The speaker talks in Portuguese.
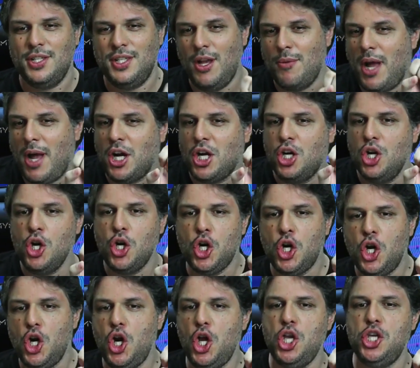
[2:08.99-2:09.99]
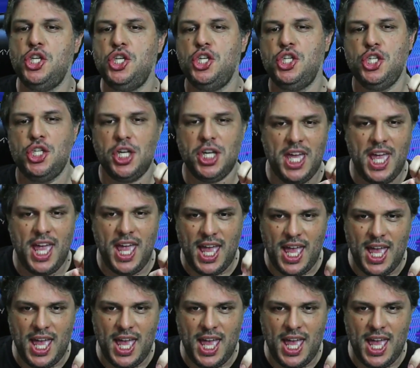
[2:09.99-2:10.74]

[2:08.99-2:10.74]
Uma Klu Klux Klan.